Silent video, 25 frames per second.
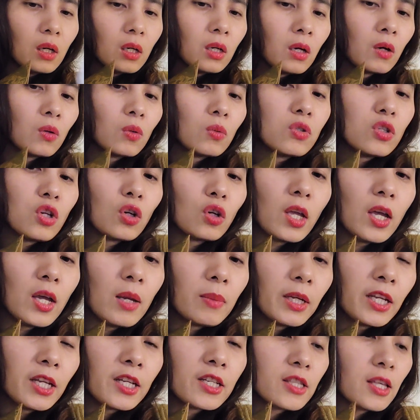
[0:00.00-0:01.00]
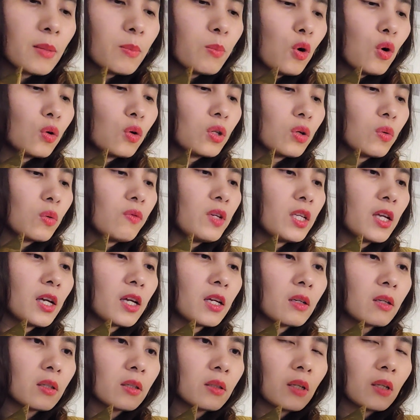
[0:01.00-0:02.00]
họ cũng cho thêm cái này là sample nha quý vị nha
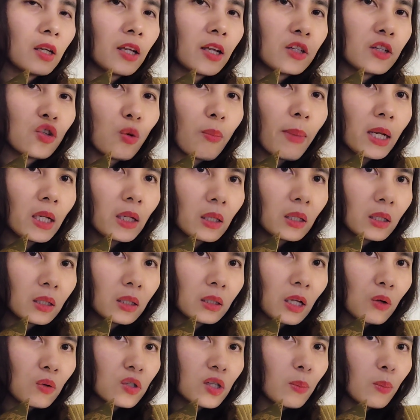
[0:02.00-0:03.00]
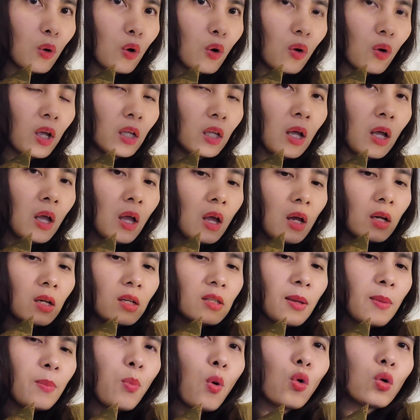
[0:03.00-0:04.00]
cái này là cho mắt đều là sample hết
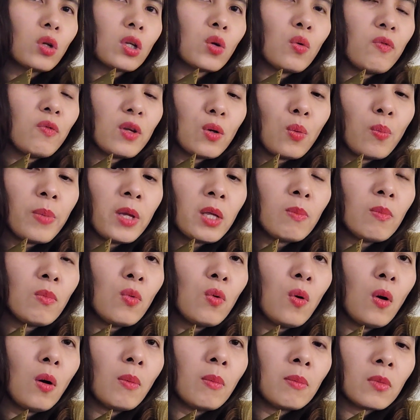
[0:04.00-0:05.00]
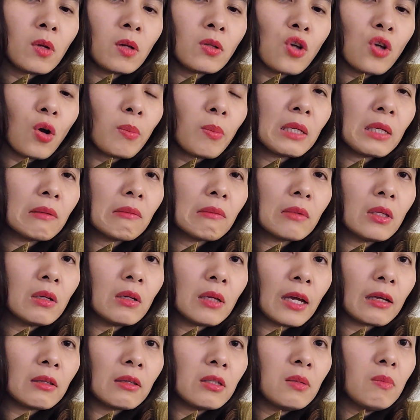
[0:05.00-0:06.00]
cái sample này quý vị không biết mua nó cho mình như
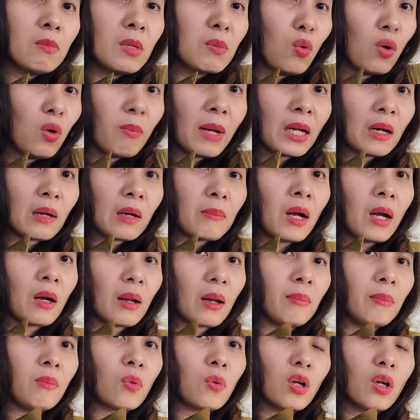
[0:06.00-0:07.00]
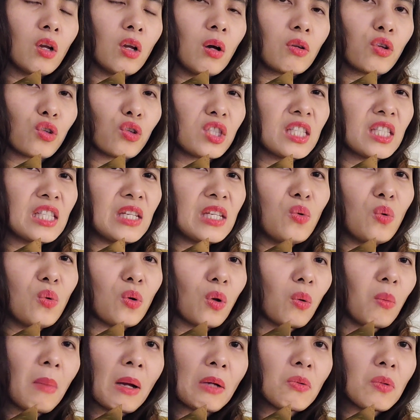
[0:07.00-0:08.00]
này chứ mình mua mắt mắc lắm một cái lọ nhỏ xíu của
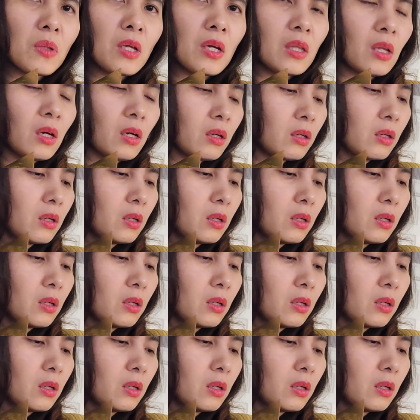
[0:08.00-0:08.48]
nó bao nhiêu tiền đó